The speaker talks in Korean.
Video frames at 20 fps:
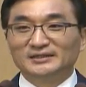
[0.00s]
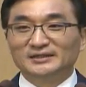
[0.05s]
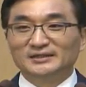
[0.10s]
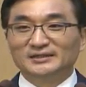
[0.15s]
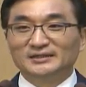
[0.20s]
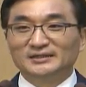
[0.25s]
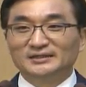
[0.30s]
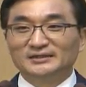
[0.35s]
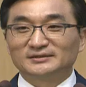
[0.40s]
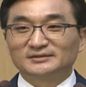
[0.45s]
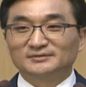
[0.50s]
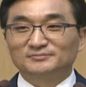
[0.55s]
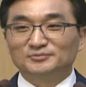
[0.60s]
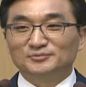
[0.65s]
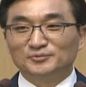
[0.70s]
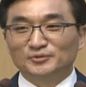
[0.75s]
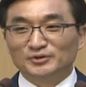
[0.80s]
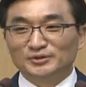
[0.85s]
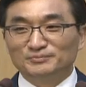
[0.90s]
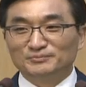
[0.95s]
아, 그
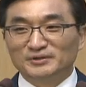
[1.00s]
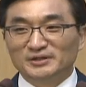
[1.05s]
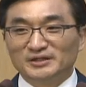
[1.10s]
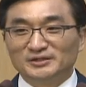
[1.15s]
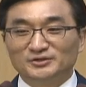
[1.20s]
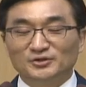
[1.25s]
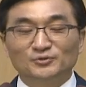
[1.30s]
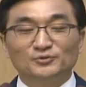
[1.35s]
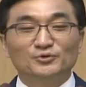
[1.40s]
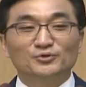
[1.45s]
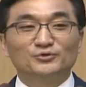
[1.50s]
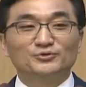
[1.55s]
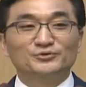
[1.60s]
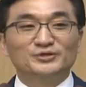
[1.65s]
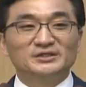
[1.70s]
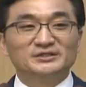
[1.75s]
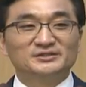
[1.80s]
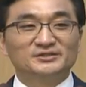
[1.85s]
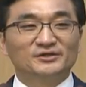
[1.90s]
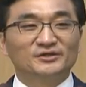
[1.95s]
부모님들의 전도를
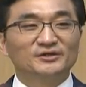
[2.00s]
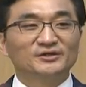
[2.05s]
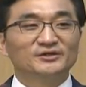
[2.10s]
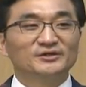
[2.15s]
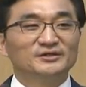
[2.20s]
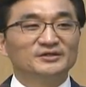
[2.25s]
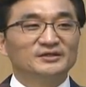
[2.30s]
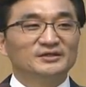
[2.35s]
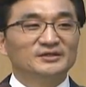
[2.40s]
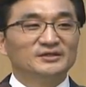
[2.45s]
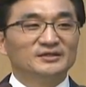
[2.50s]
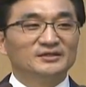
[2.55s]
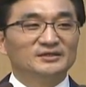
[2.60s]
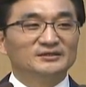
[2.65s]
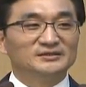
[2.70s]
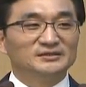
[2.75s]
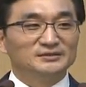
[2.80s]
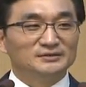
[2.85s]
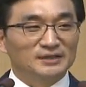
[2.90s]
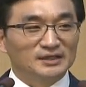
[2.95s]
위해서
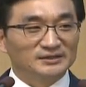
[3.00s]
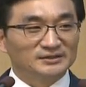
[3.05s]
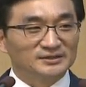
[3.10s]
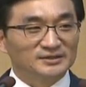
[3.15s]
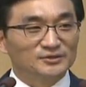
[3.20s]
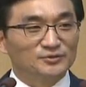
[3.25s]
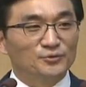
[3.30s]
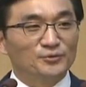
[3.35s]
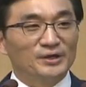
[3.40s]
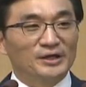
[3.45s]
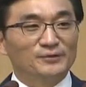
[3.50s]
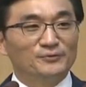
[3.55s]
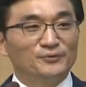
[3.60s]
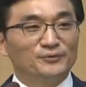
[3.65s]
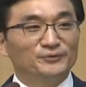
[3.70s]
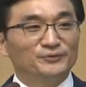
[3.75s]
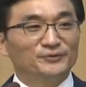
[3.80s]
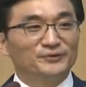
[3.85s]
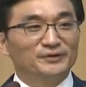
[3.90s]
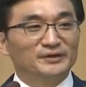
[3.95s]
지금까지
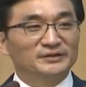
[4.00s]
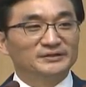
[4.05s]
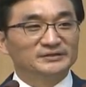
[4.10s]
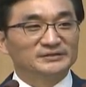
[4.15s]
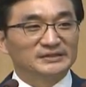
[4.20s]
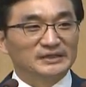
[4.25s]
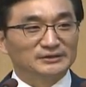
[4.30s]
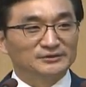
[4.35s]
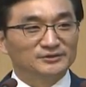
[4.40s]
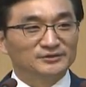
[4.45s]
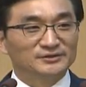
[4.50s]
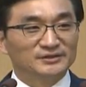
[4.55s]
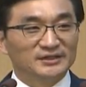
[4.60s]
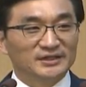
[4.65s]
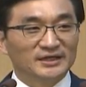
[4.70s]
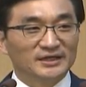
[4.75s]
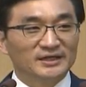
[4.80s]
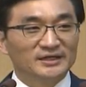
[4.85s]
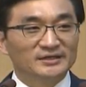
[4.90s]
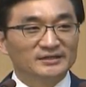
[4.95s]
기도해온 그
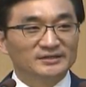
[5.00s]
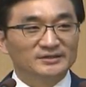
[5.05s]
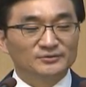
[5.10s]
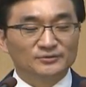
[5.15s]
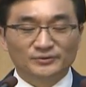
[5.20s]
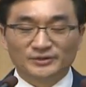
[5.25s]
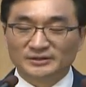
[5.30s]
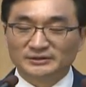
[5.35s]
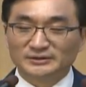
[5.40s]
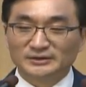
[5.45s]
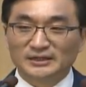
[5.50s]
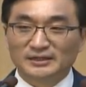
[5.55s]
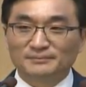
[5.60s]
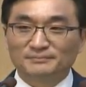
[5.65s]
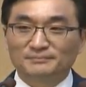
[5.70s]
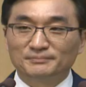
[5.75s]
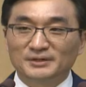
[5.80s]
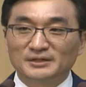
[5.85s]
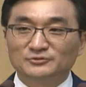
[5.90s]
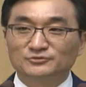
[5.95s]
자녀들의 기도에
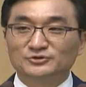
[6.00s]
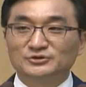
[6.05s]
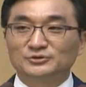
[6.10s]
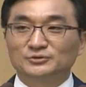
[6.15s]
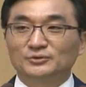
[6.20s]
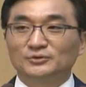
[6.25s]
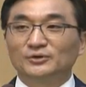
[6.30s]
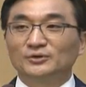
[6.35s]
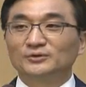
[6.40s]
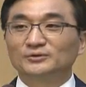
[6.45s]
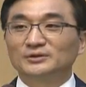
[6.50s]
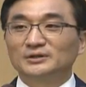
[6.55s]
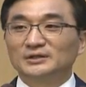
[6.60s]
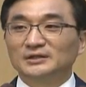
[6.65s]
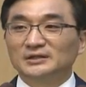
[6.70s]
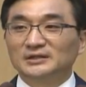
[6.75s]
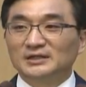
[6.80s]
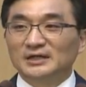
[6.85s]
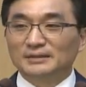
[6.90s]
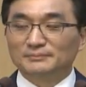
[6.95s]
응답해 주시도록
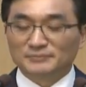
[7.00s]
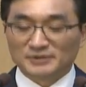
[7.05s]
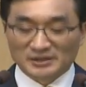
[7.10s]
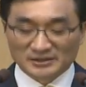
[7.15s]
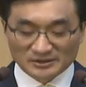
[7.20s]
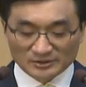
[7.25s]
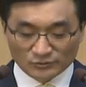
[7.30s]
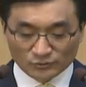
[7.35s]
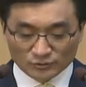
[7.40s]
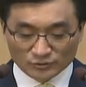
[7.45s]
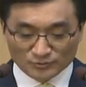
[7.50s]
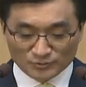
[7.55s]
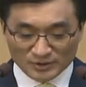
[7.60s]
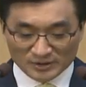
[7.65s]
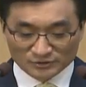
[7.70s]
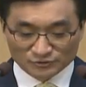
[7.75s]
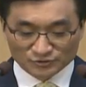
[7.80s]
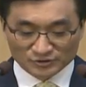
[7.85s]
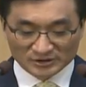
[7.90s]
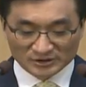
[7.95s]
함께 기도를
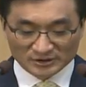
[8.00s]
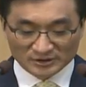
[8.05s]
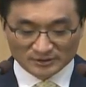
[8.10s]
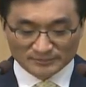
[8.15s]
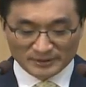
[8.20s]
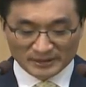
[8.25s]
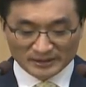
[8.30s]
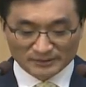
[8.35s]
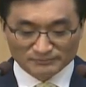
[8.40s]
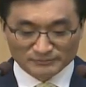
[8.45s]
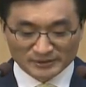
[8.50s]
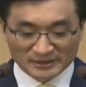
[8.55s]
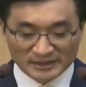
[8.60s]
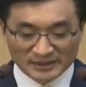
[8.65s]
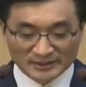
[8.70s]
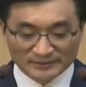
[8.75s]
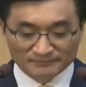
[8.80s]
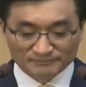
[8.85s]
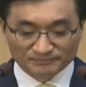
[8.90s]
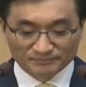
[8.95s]
모아 주시기를
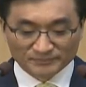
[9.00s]
바랍니다.